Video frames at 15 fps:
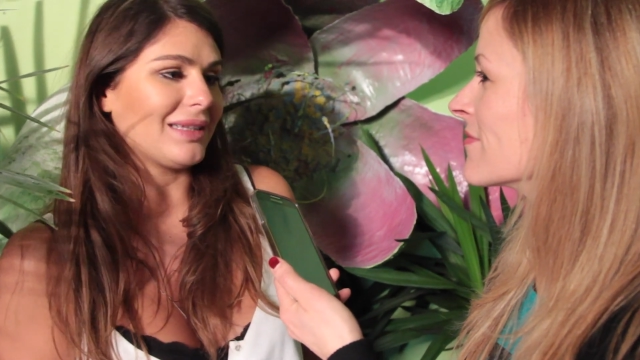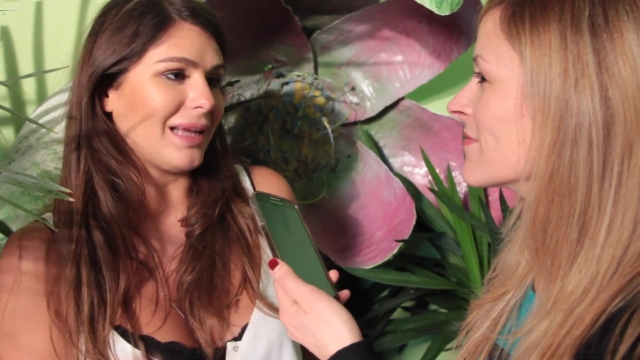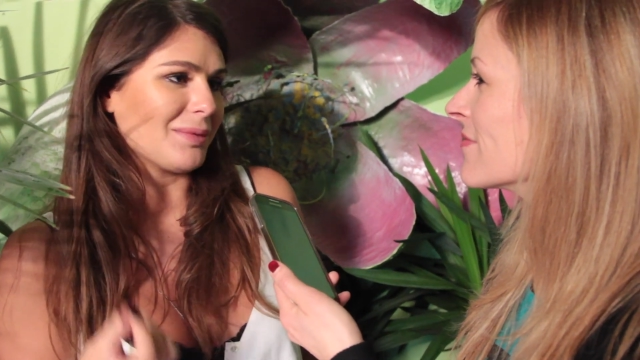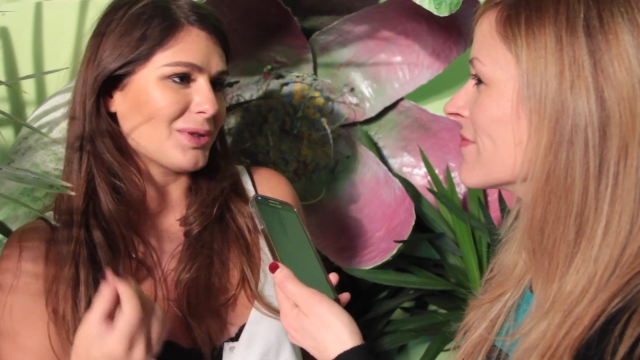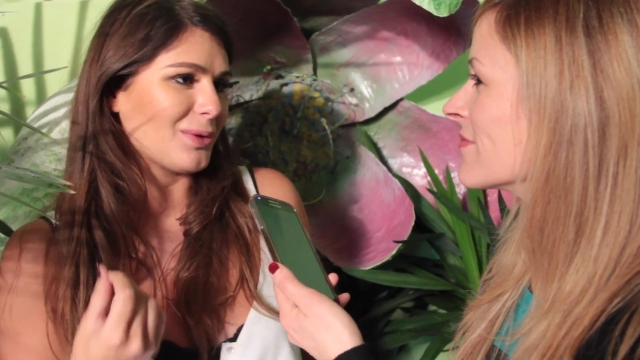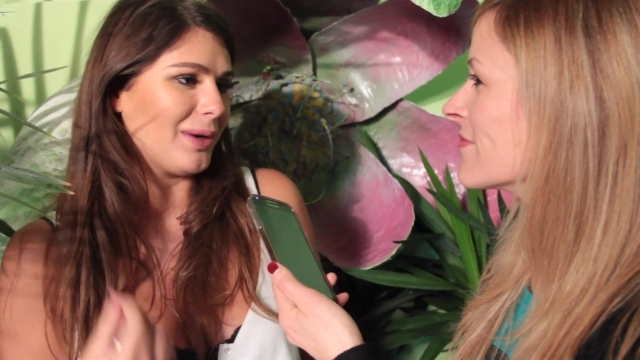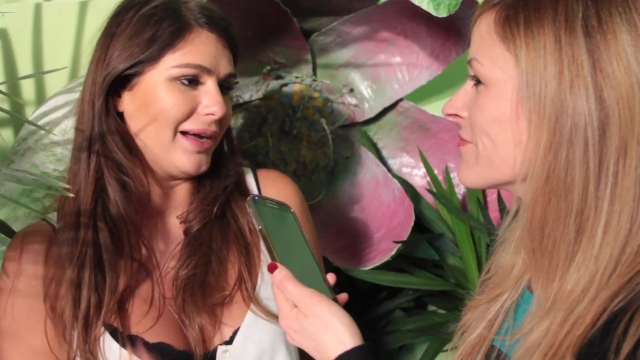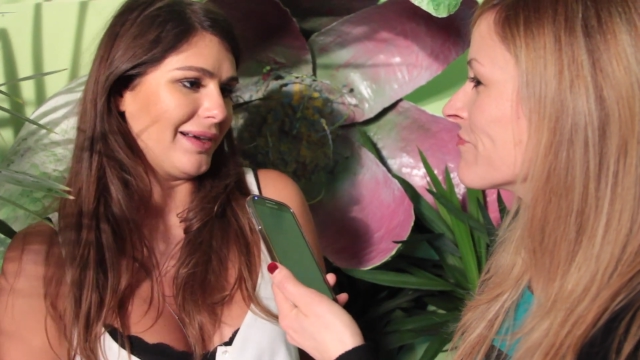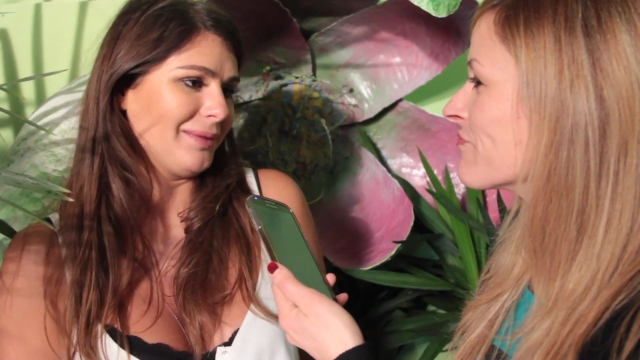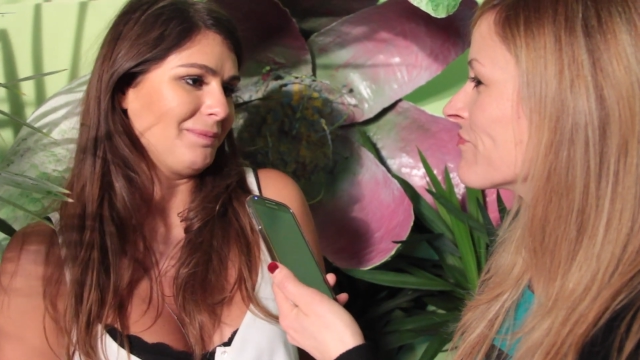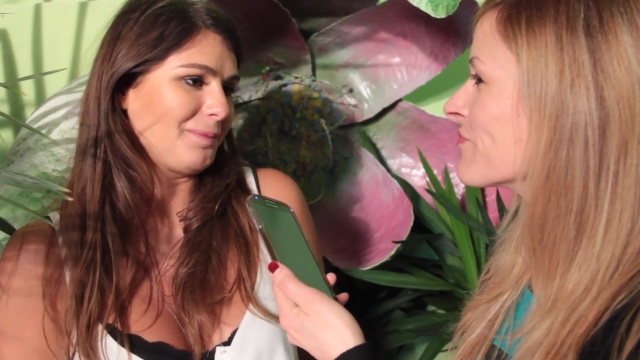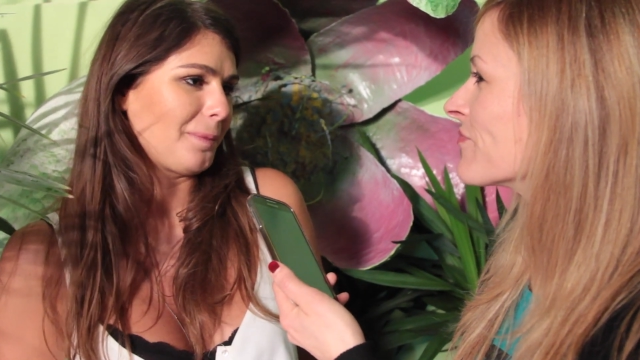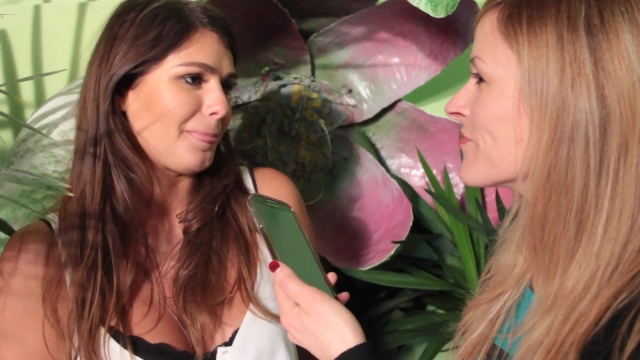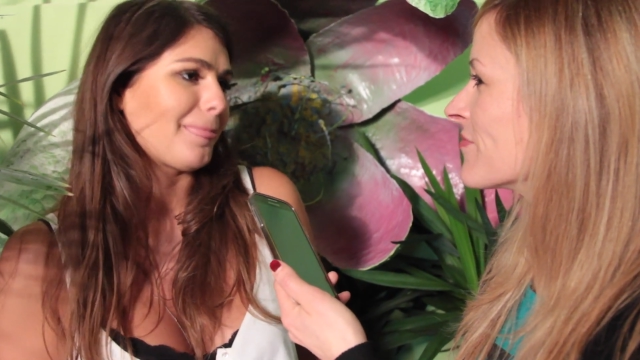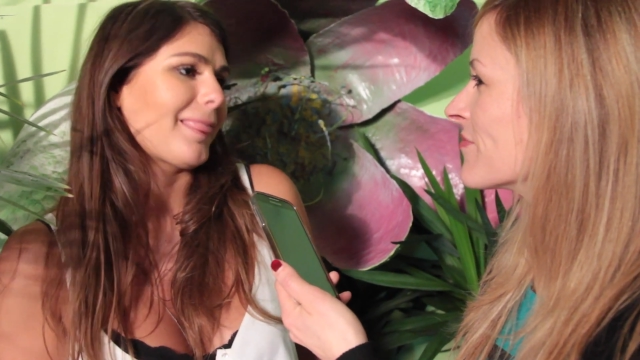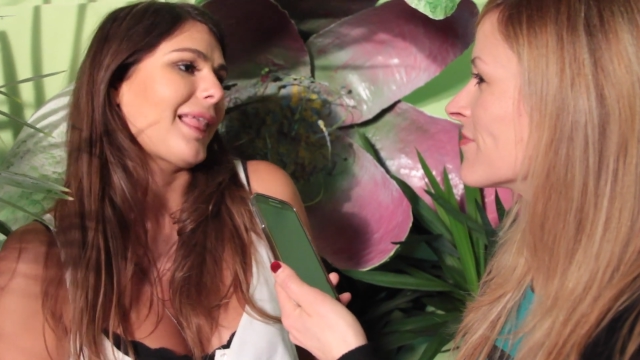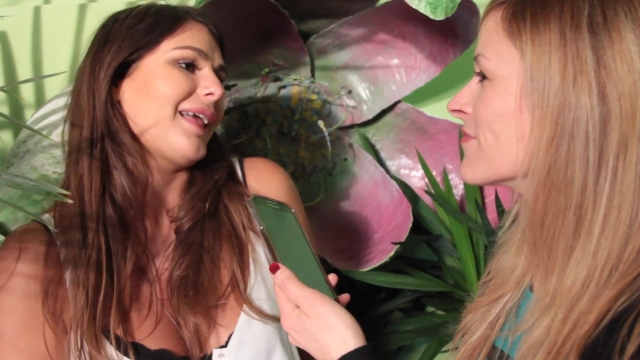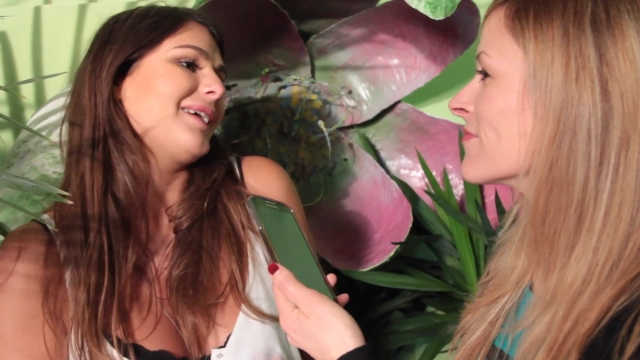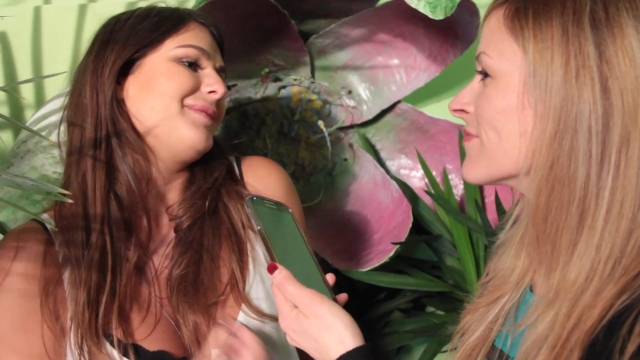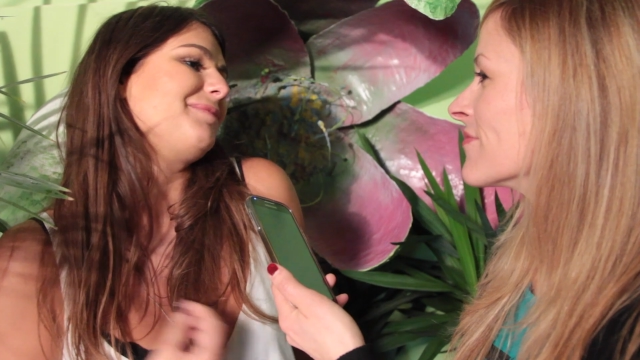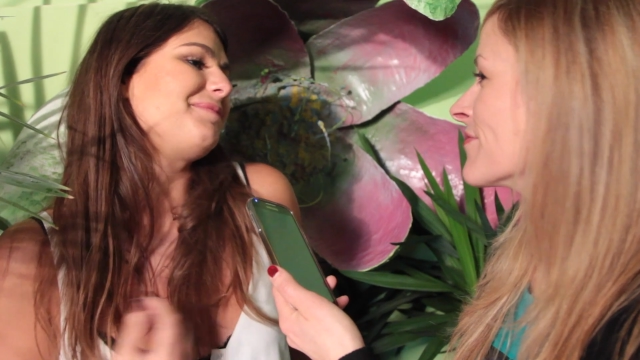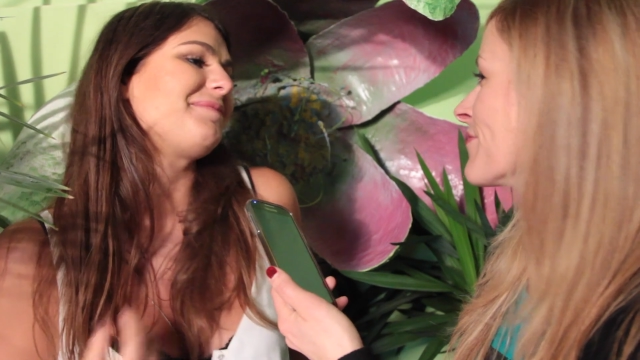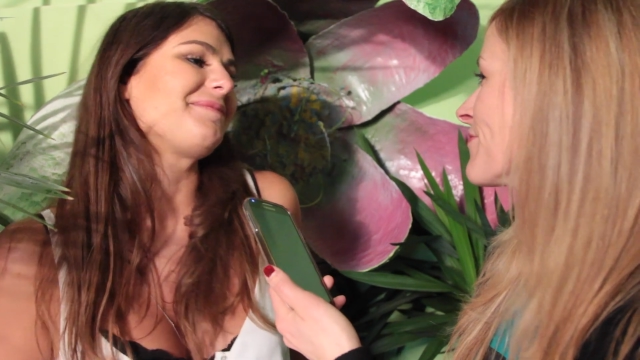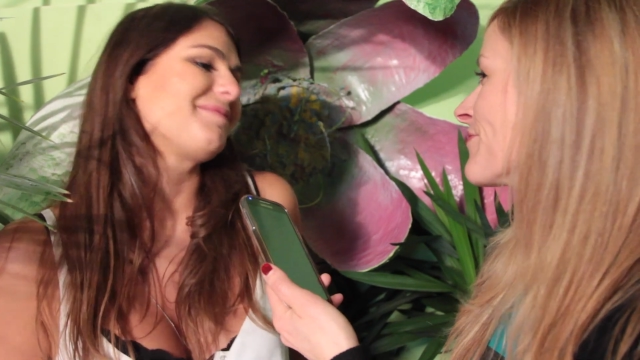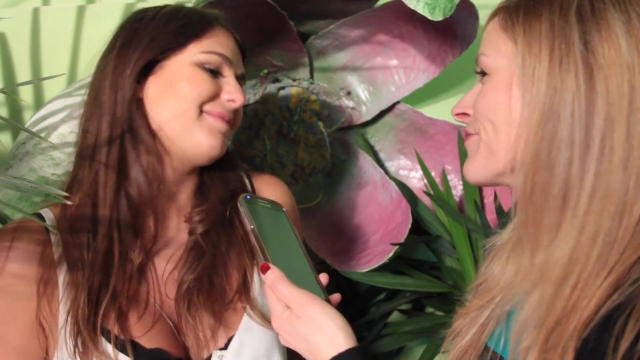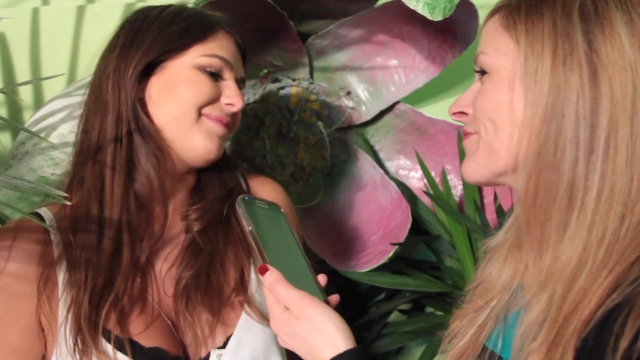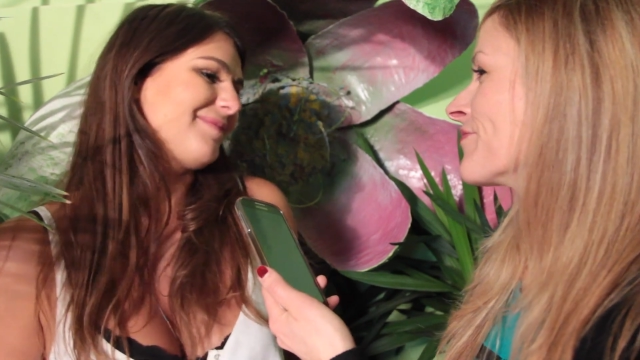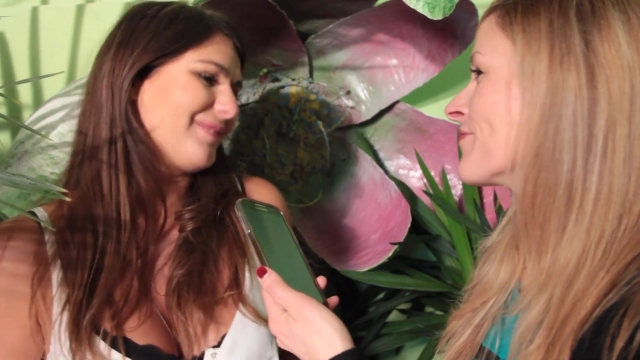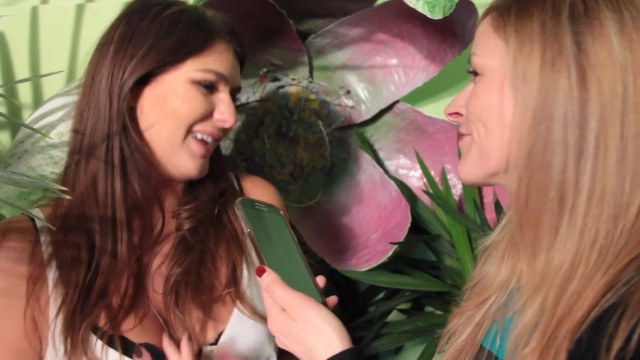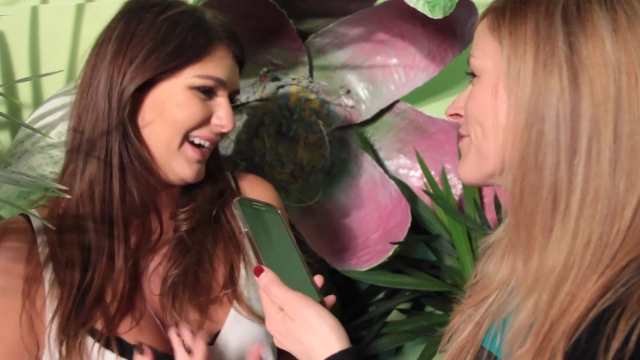Times Square
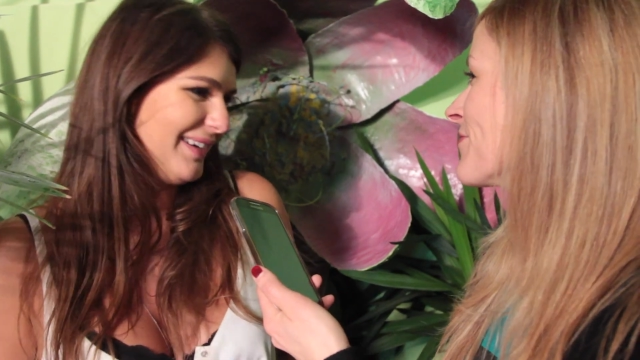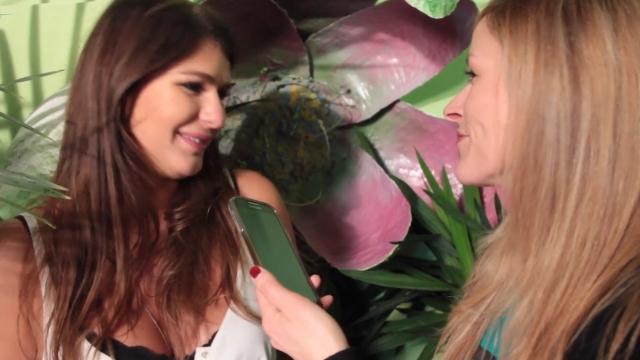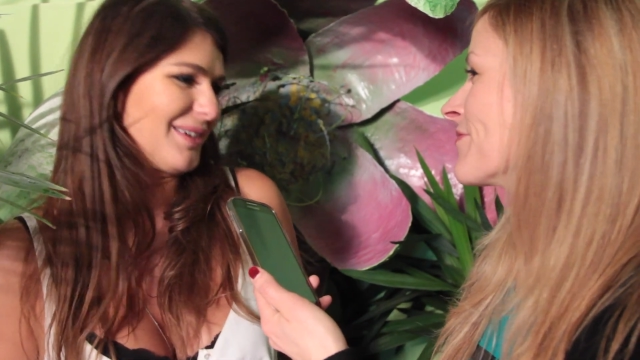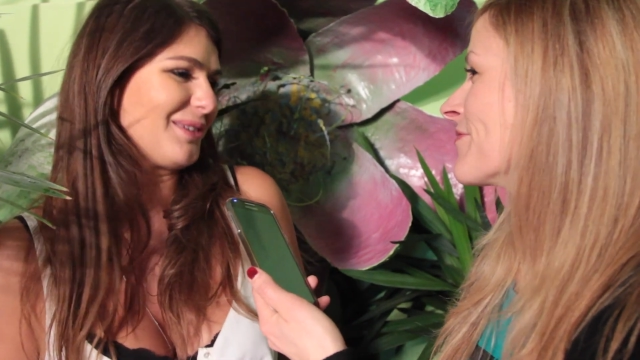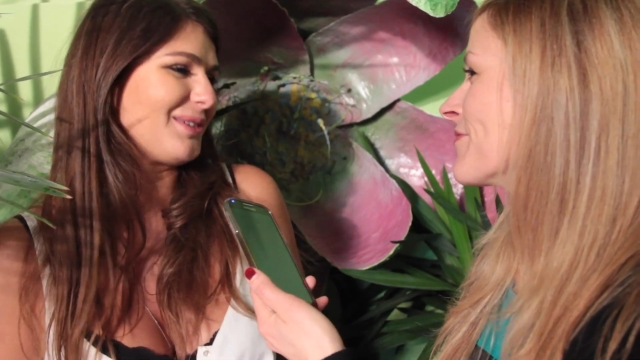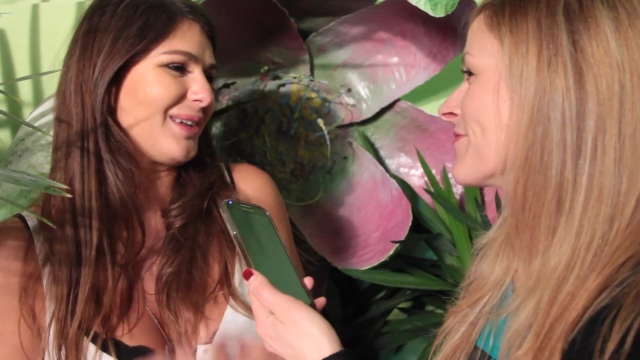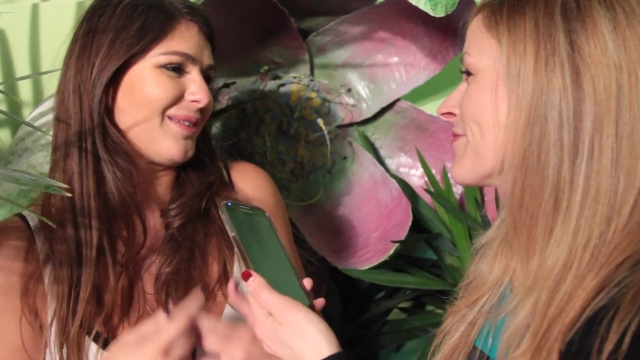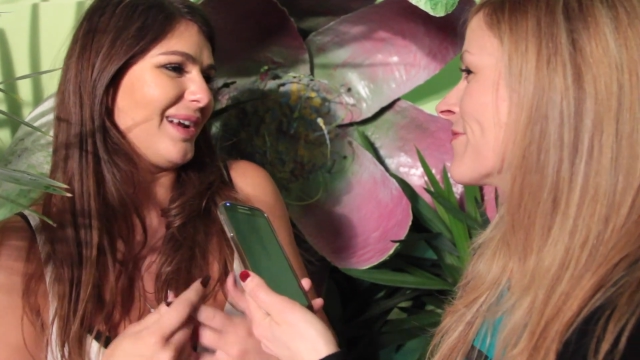cioè, con tutta